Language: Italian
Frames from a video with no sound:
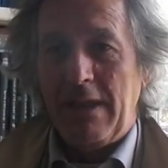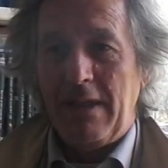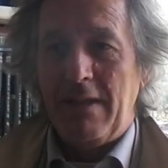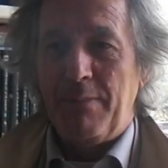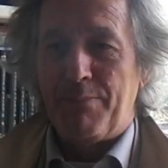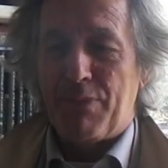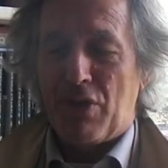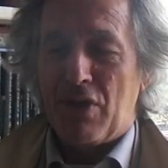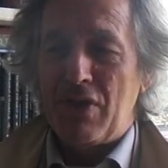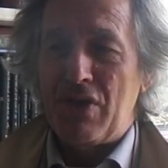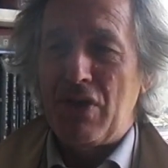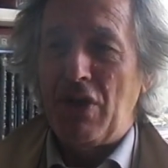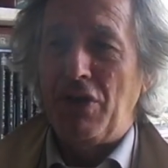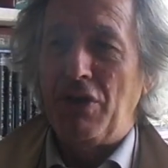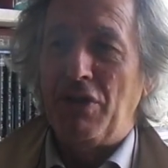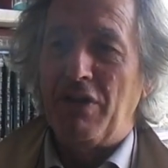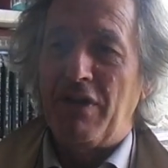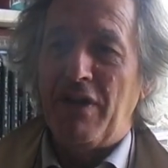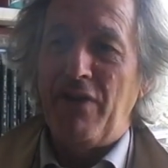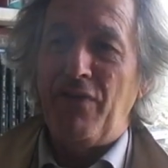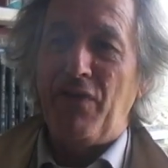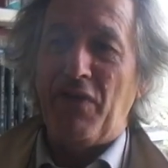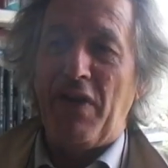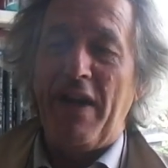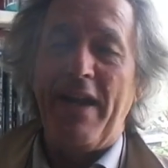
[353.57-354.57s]
il, il,
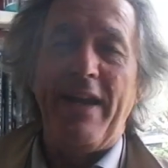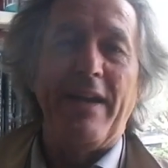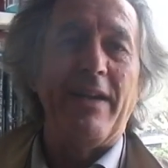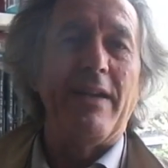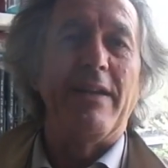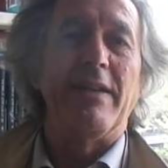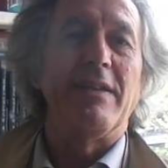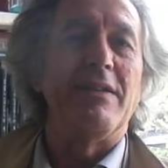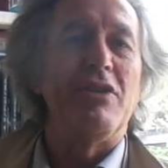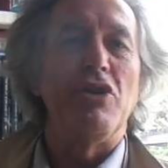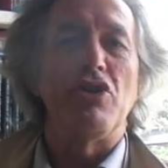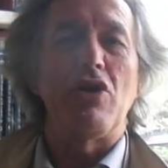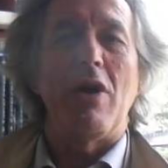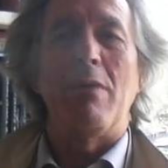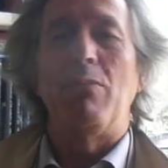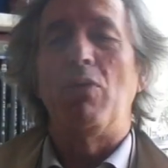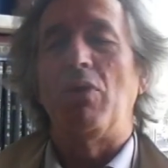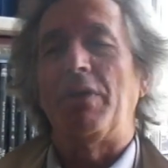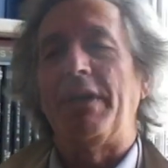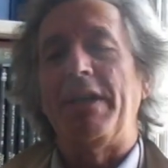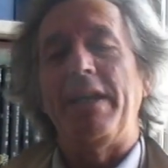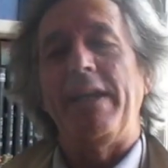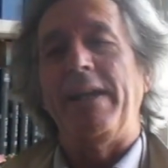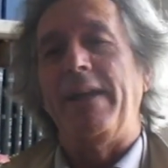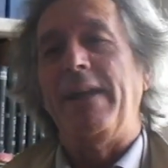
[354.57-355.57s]
solito refrain eh,
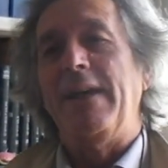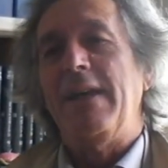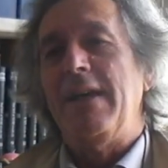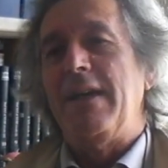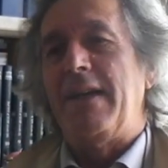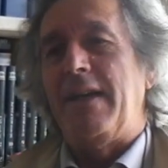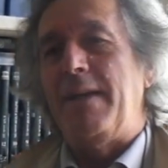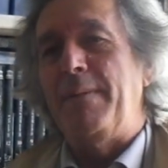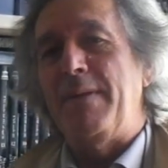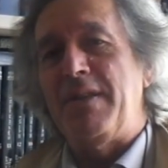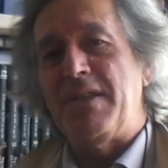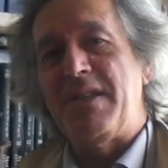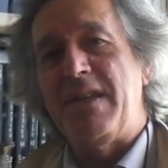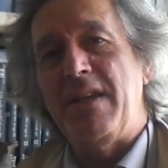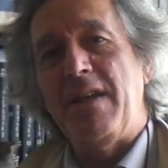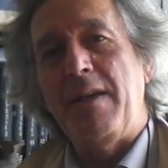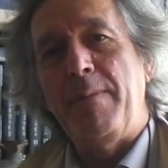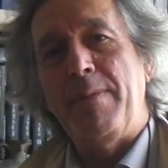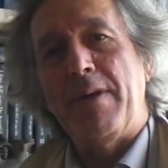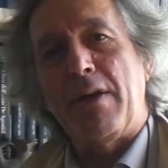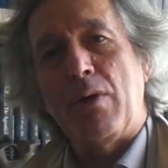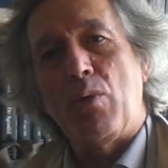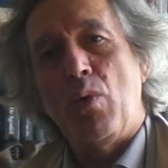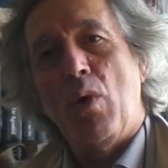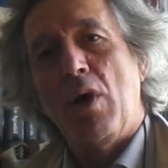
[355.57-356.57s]
diciamo che ri, si
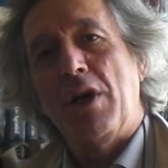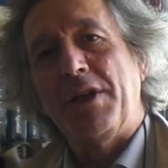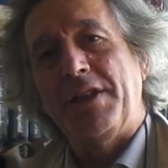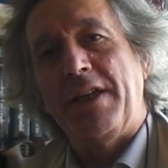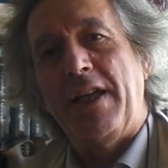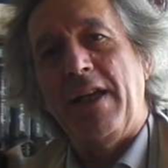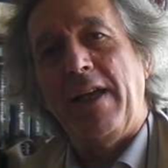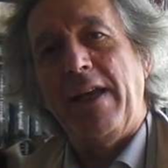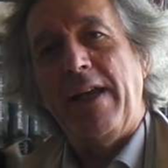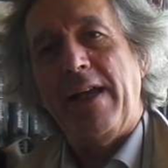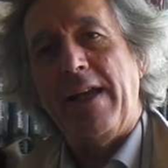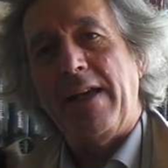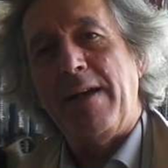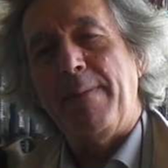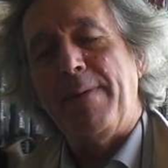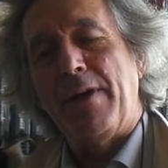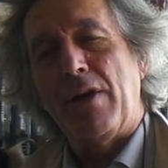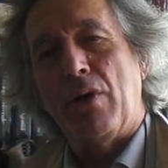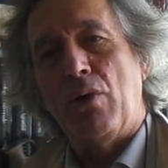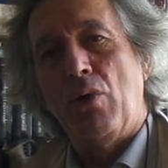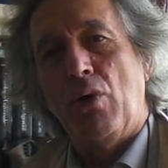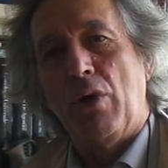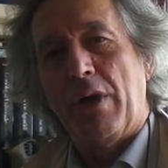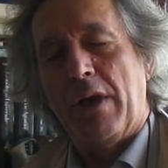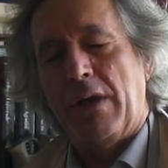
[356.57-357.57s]
ripercuote e
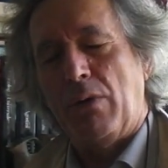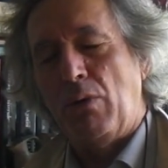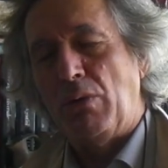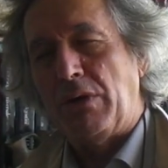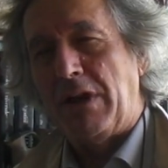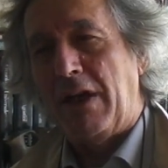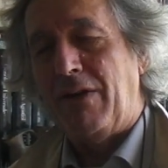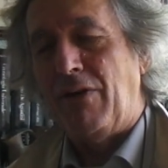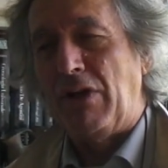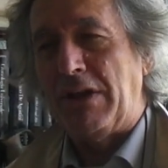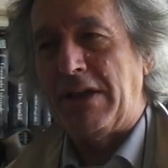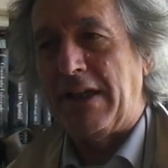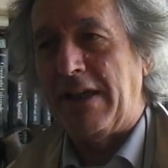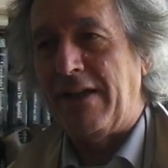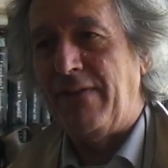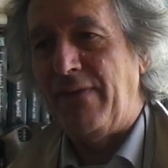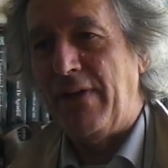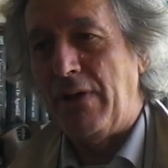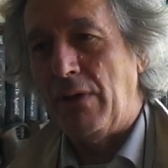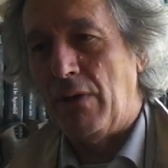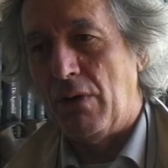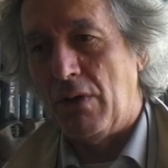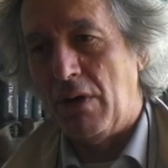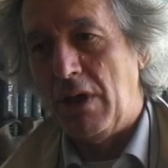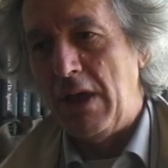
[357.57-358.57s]
ripercorre tutte le volte che
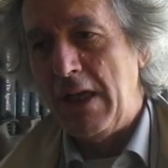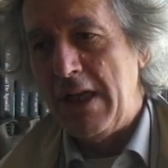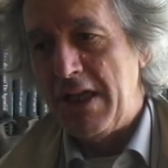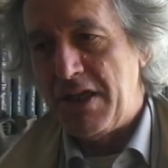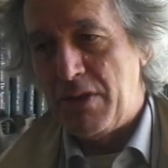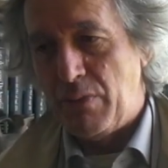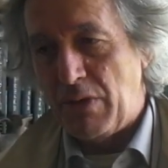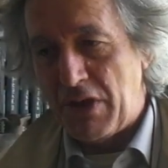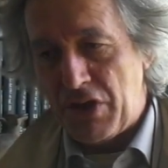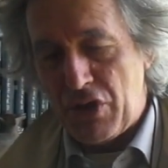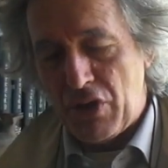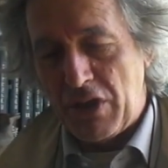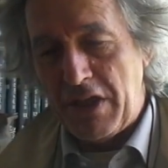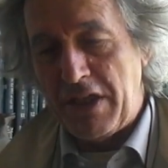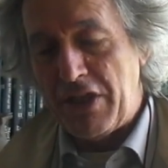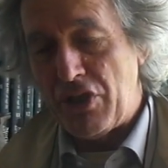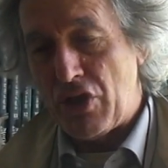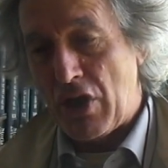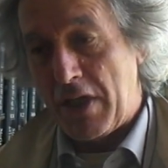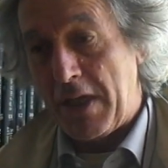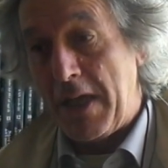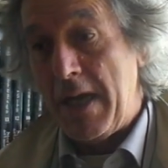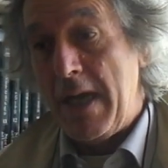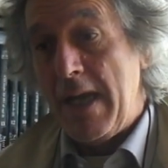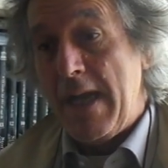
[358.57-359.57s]
avvengono situazioni del
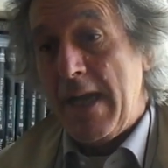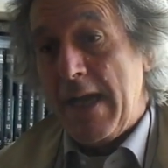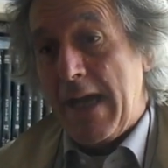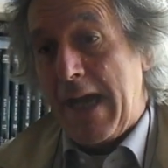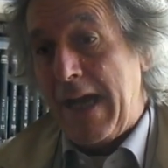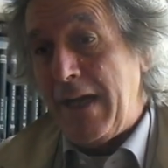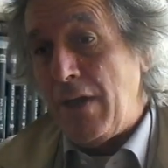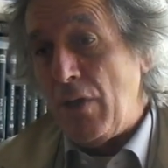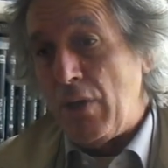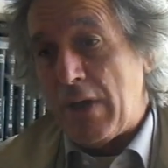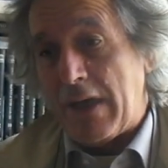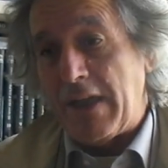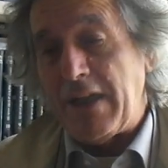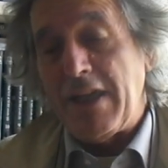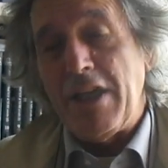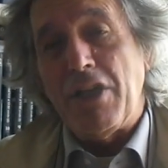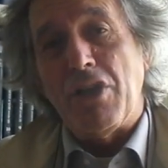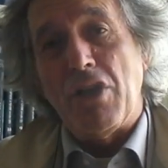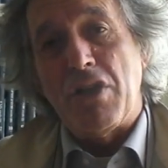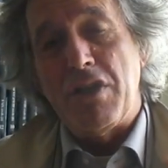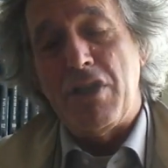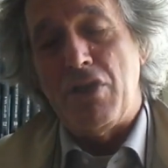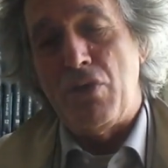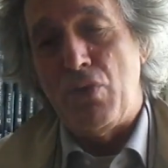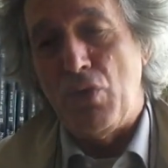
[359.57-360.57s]
genere allora che
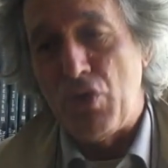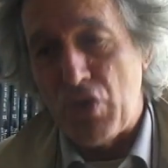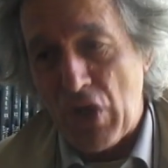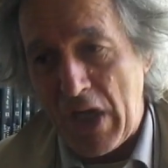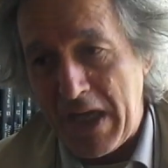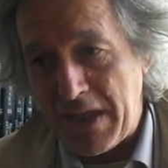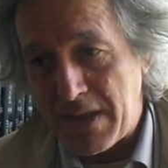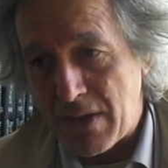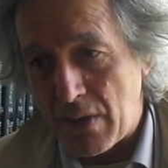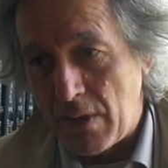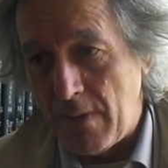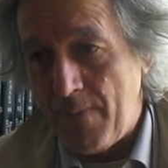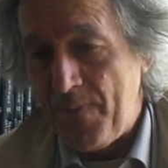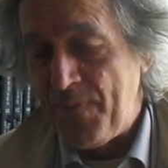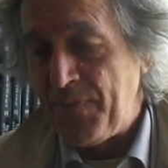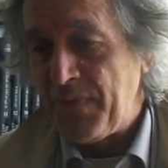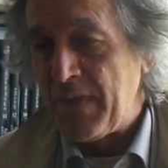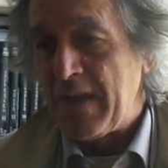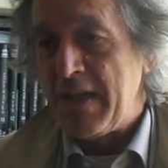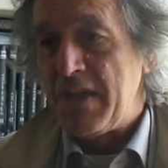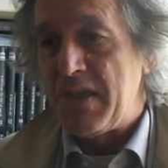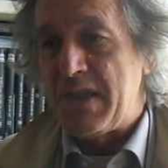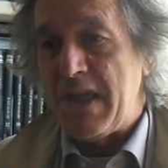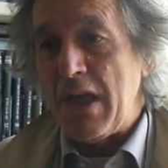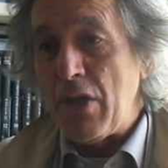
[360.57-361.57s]
cosa è successo
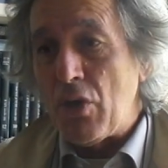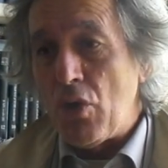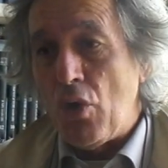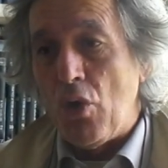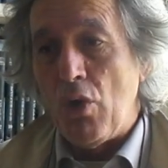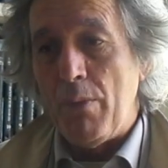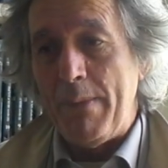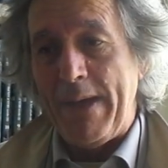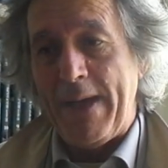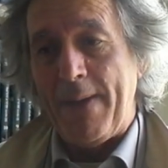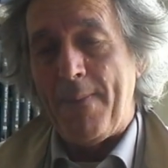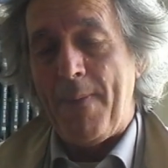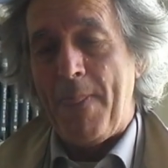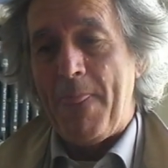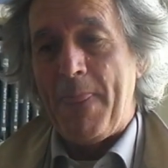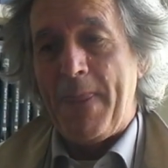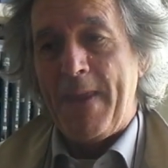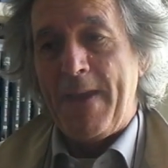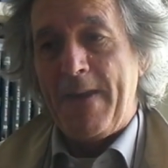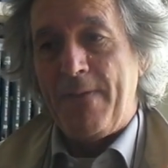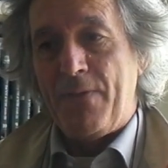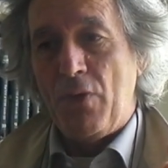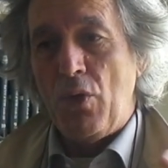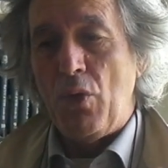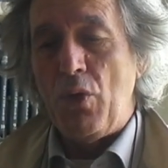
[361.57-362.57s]
siccome
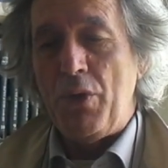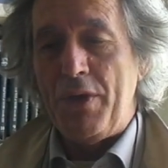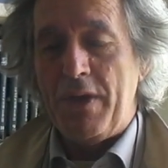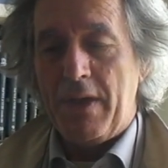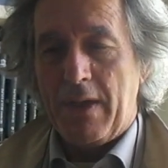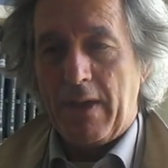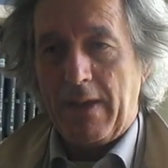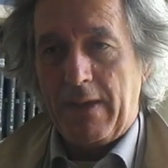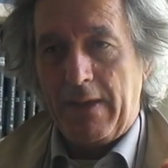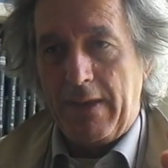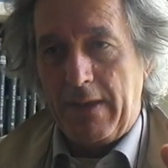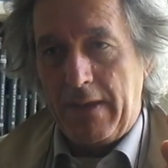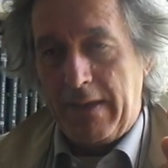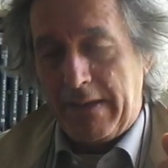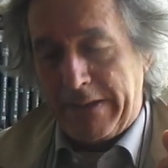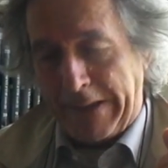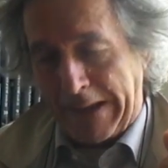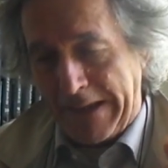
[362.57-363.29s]
noi il